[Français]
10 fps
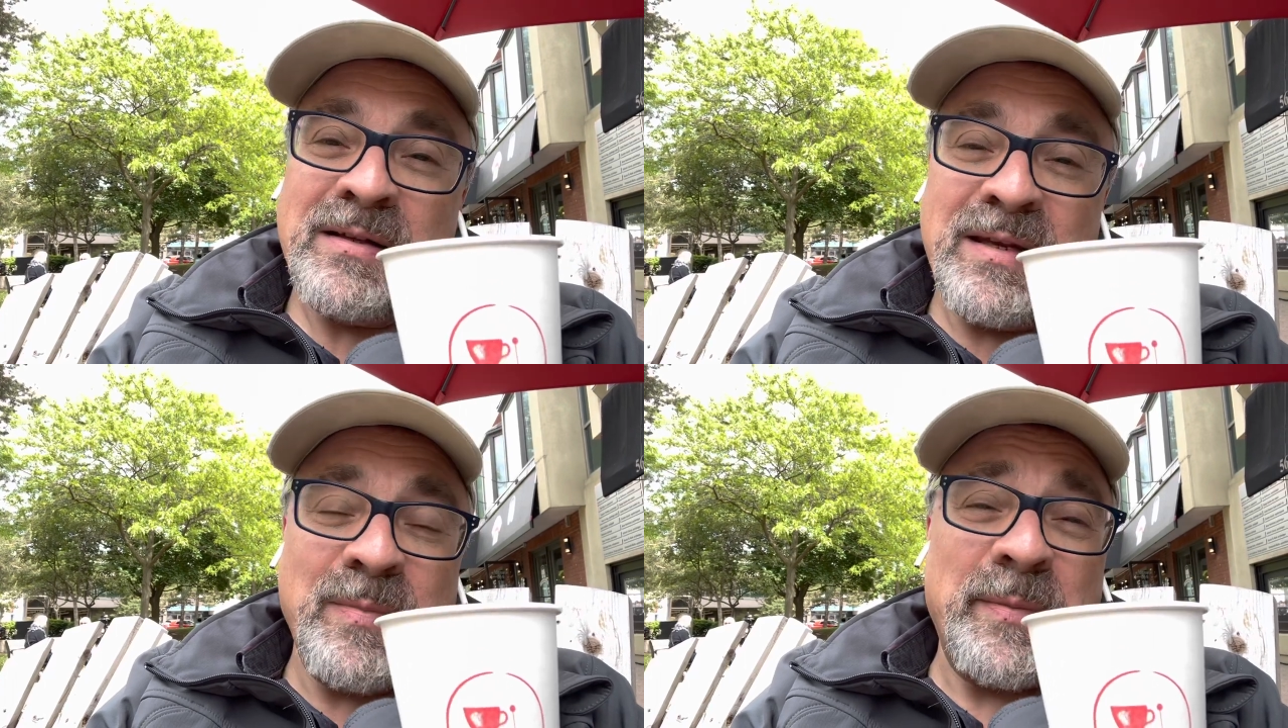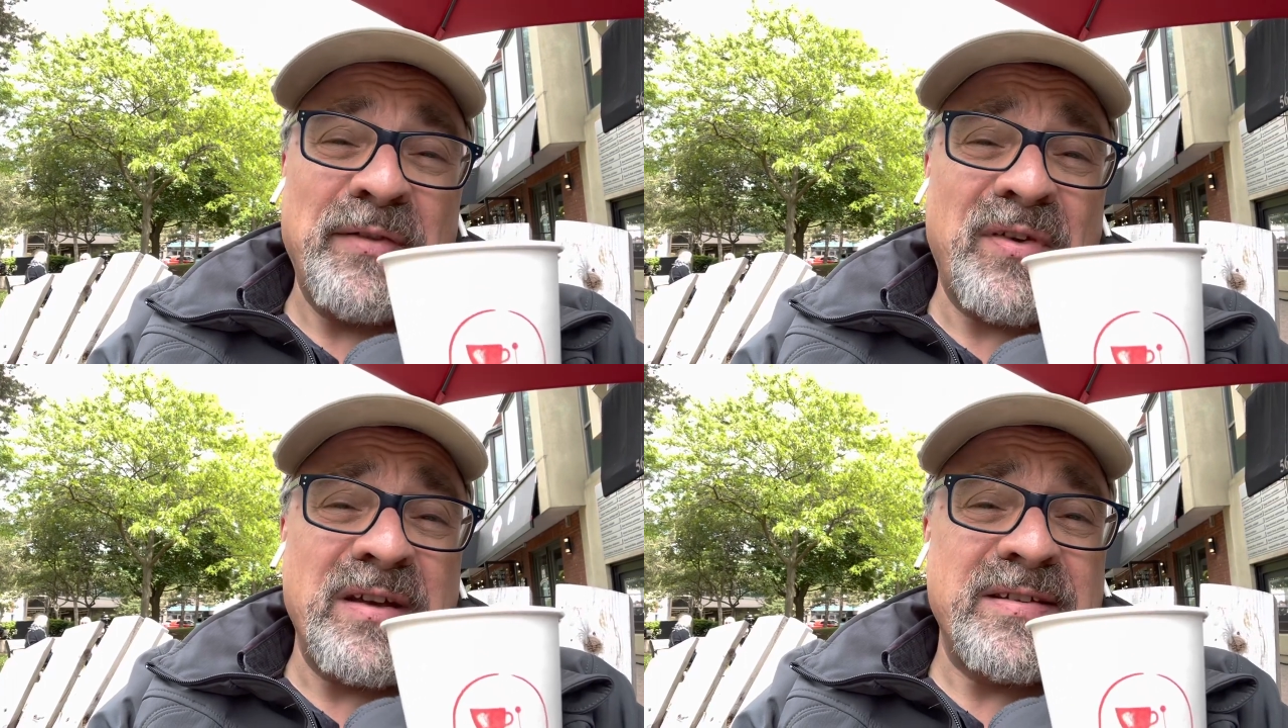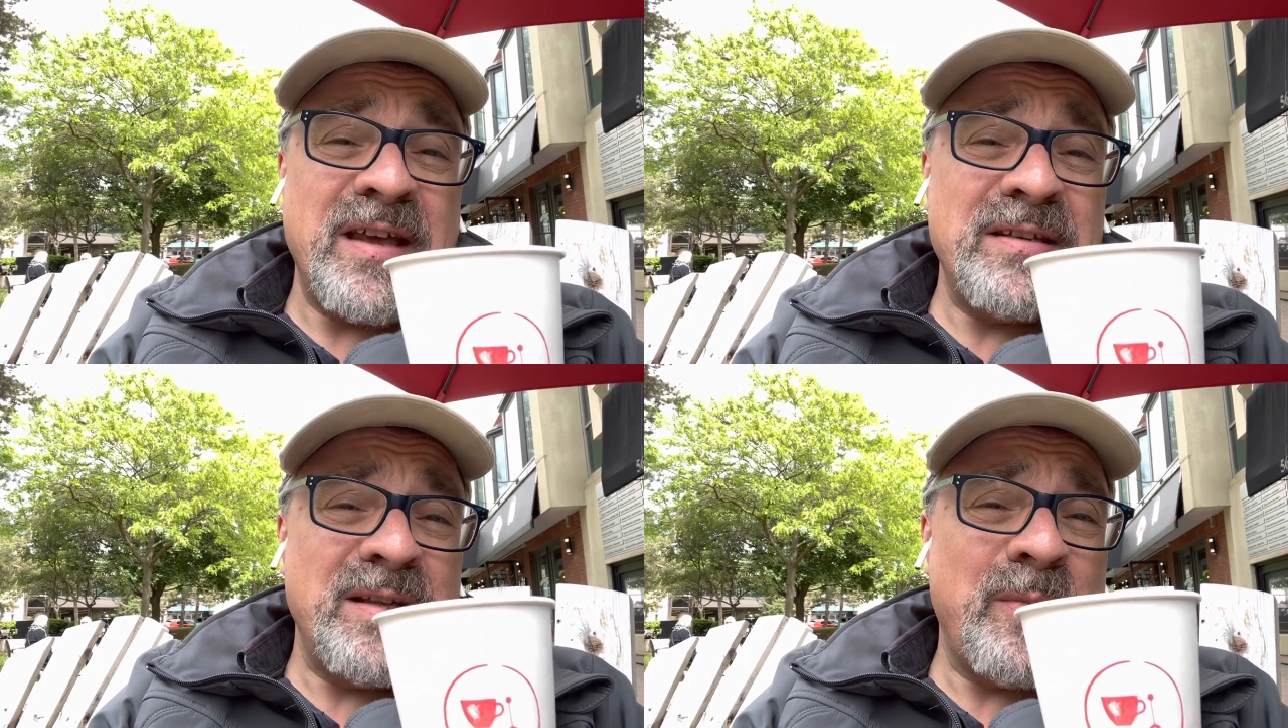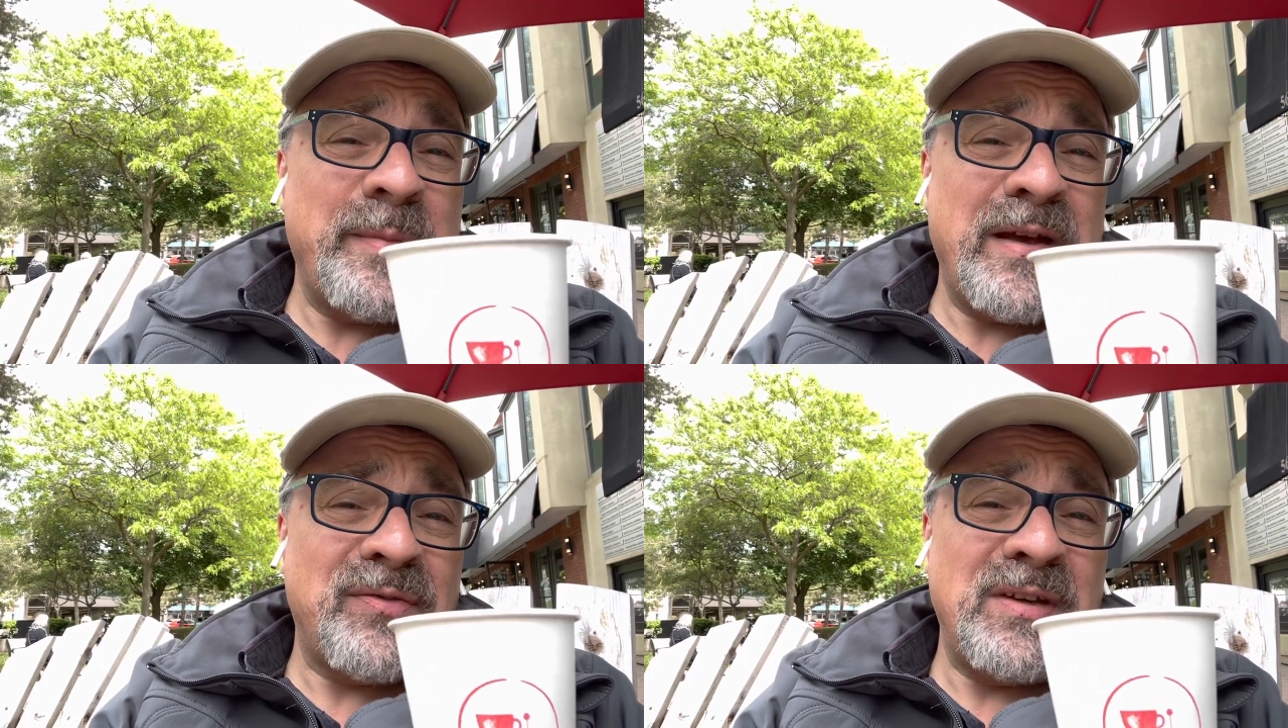des mamans françaises, des
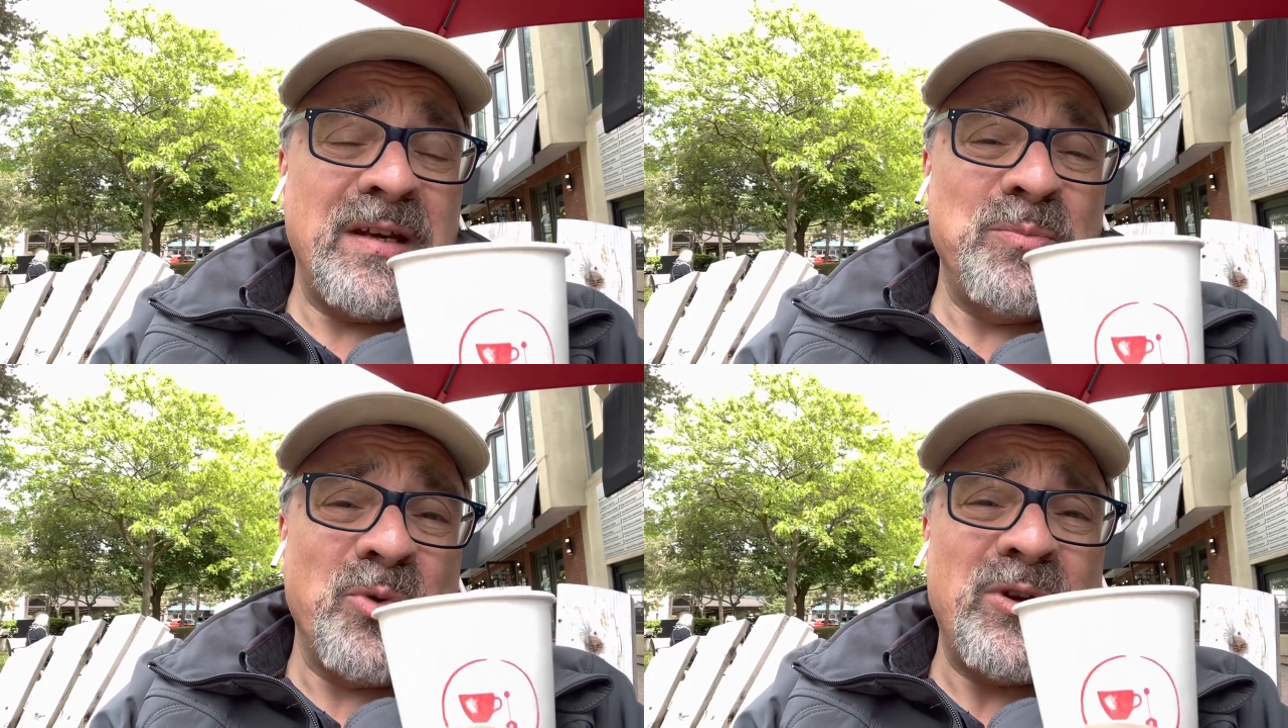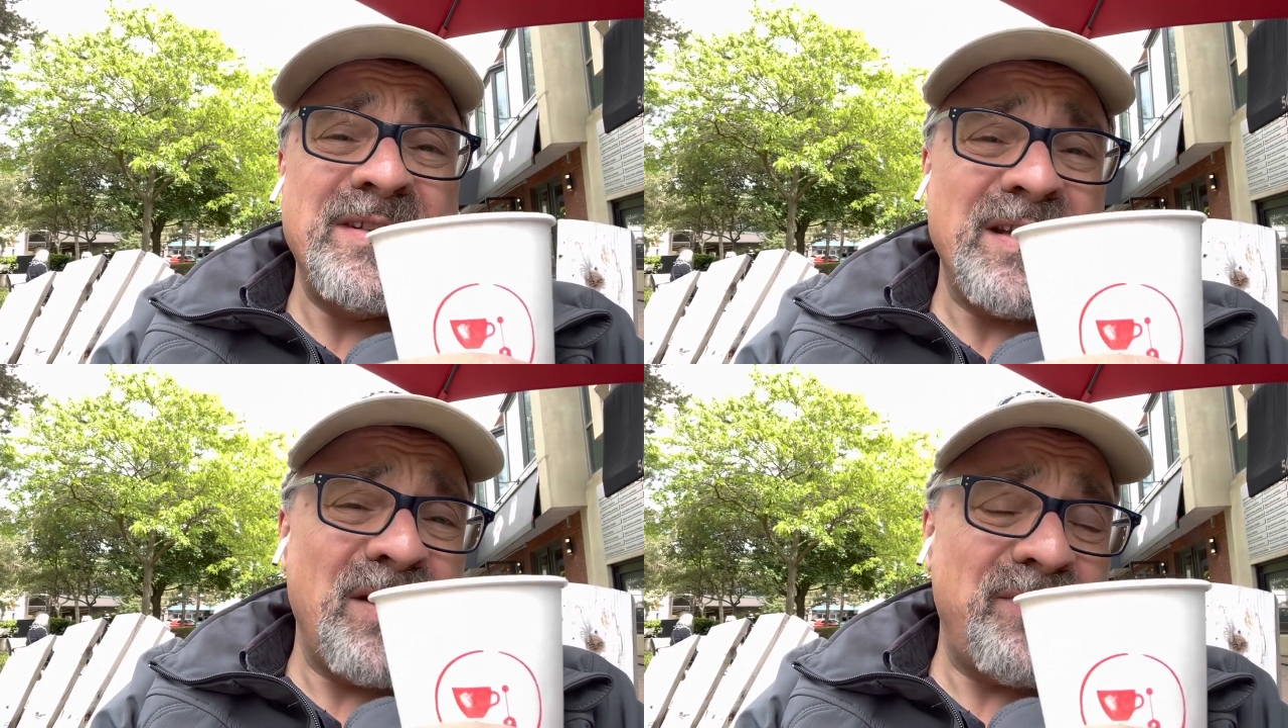mamans africaines, pour qui c'est la